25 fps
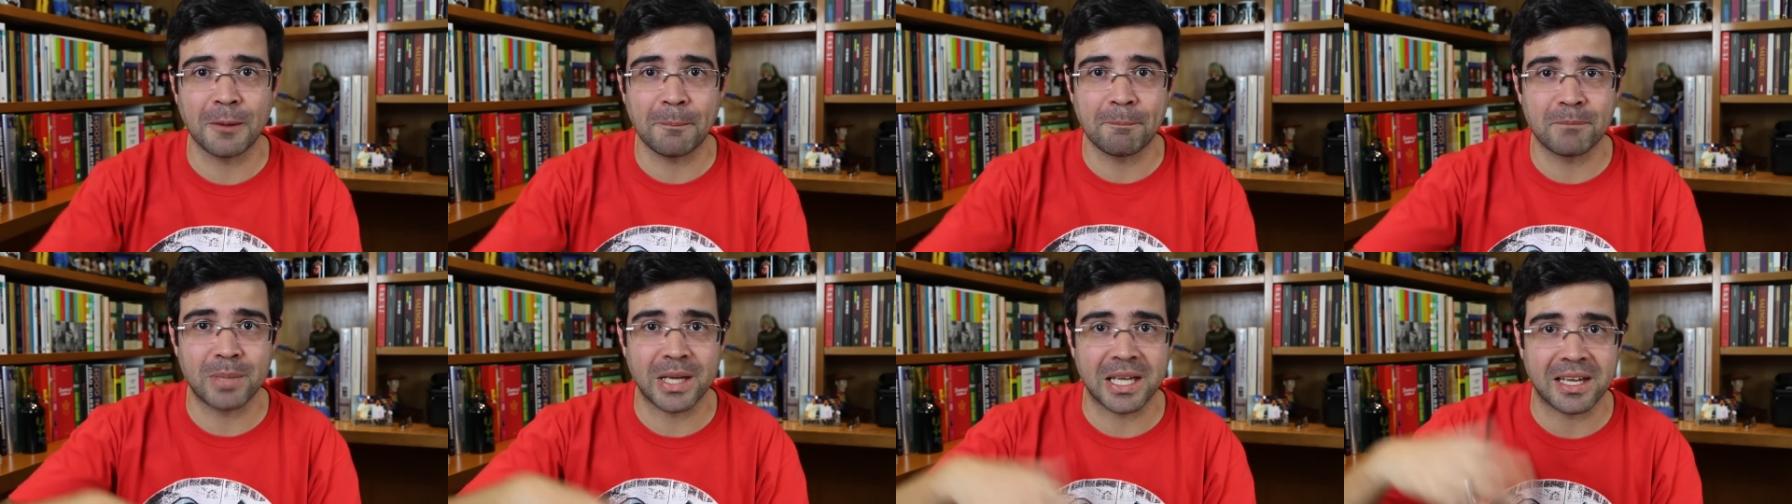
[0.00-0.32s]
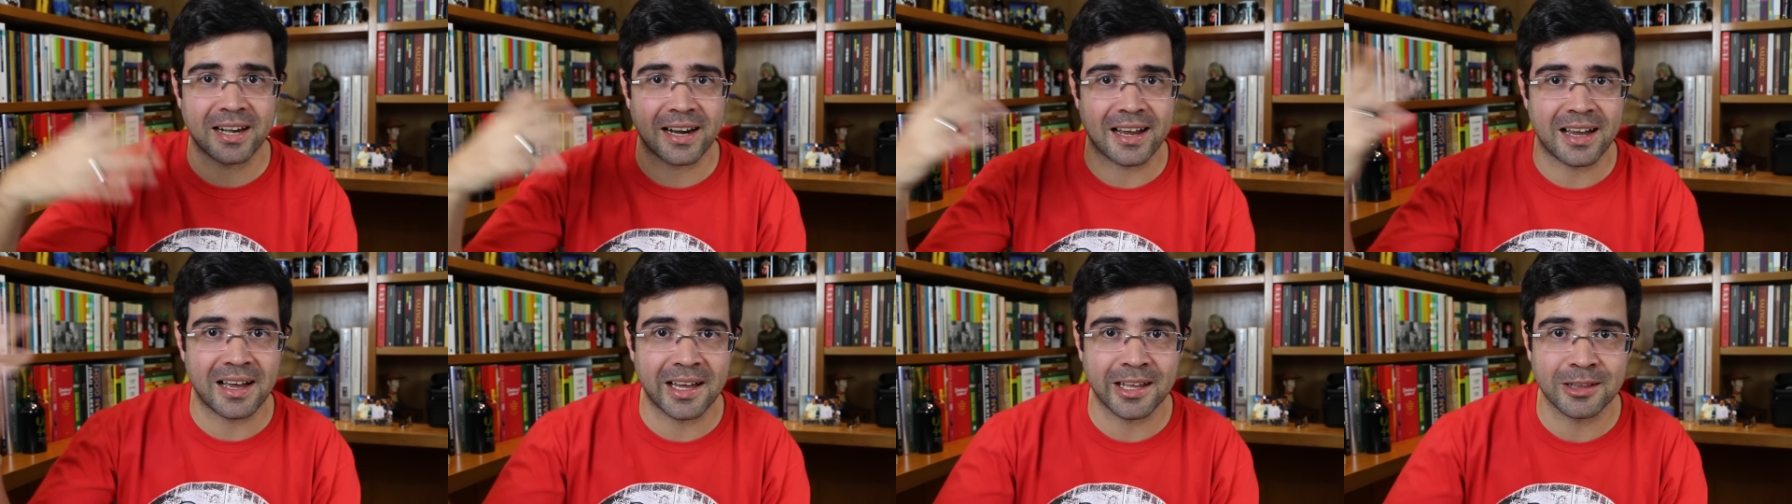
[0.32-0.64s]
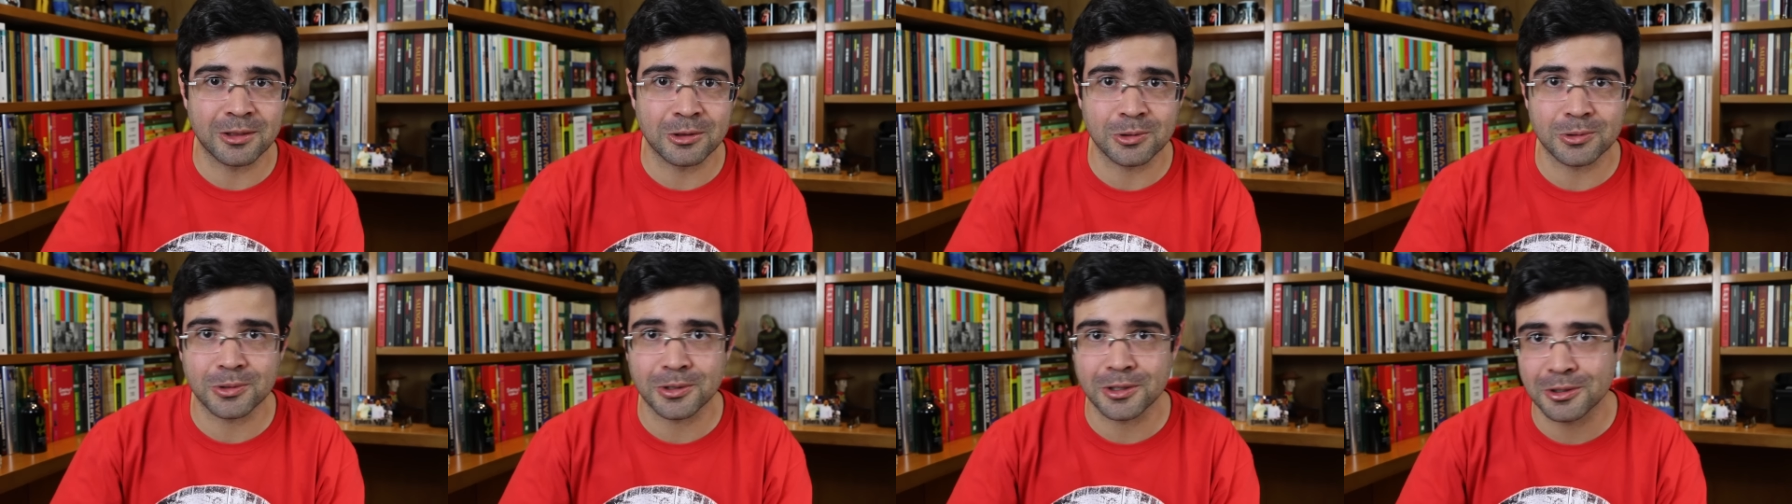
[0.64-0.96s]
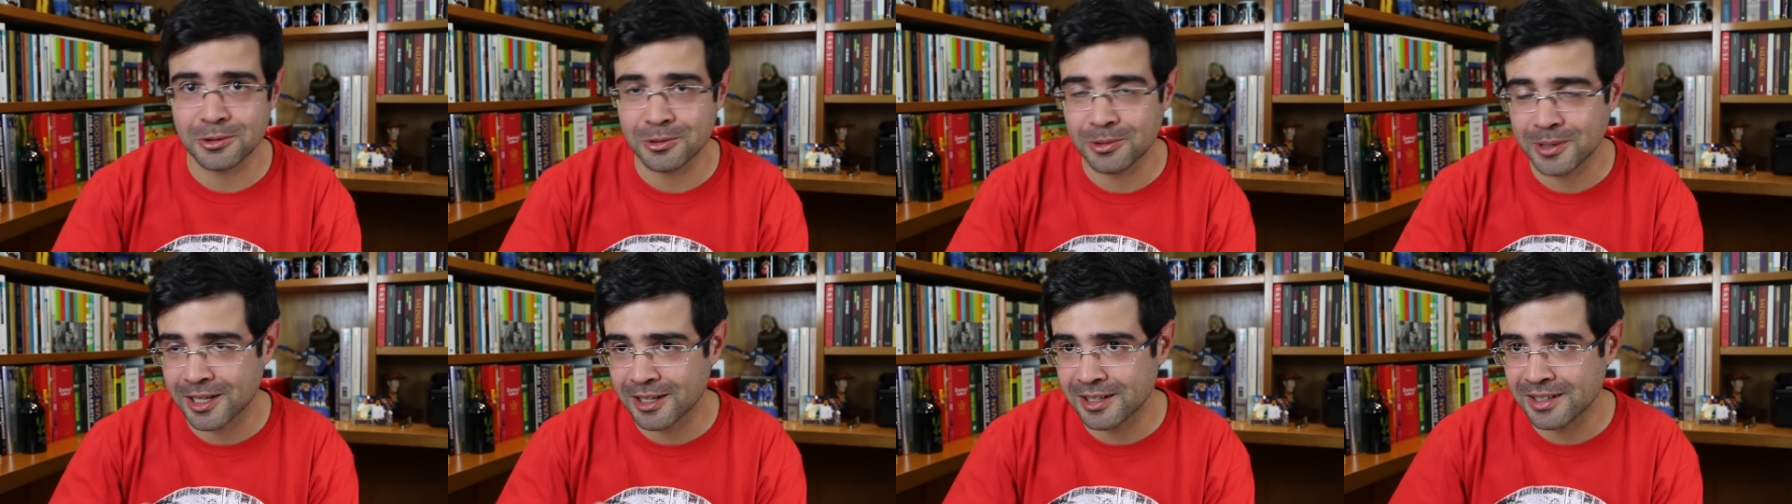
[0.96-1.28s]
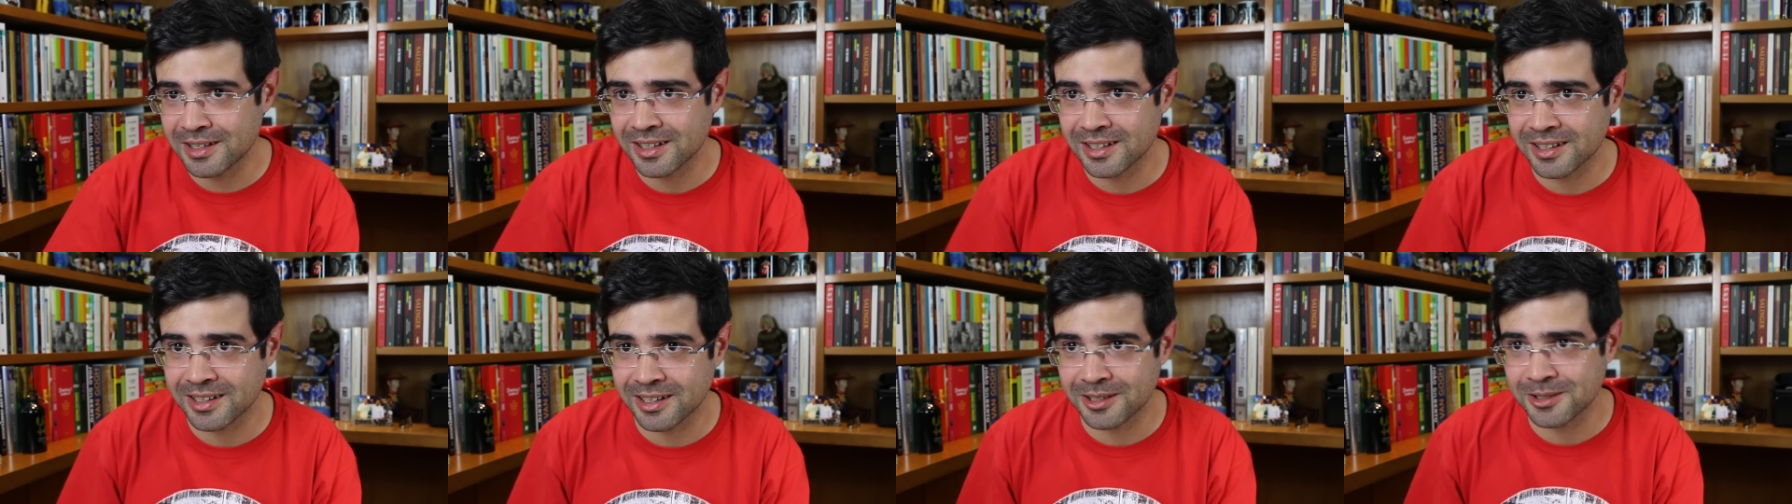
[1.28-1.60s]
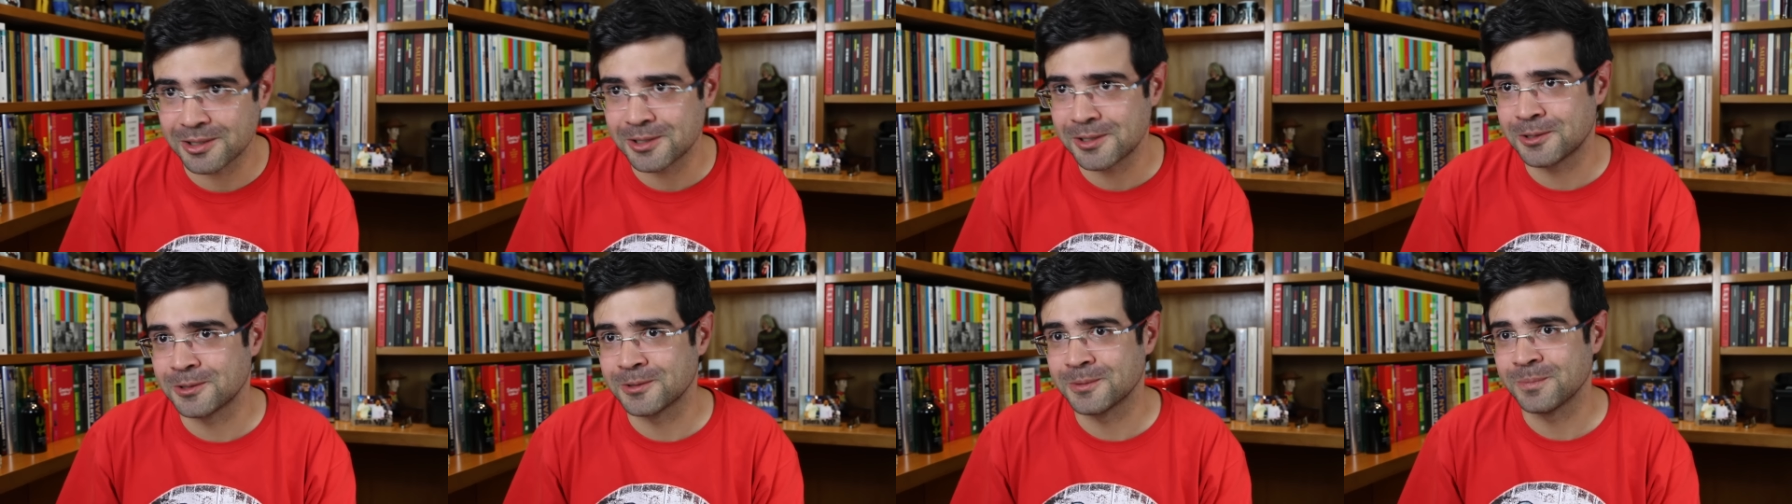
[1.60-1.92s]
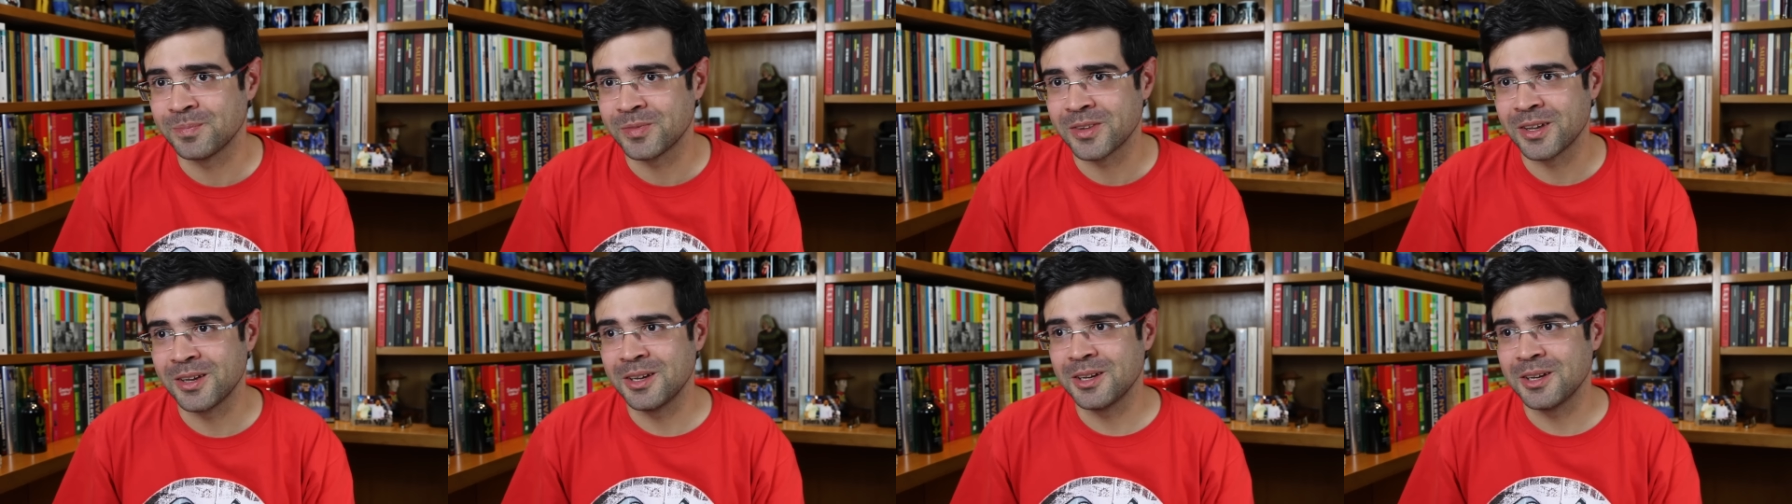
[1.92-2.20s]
Imperator, no Canecão.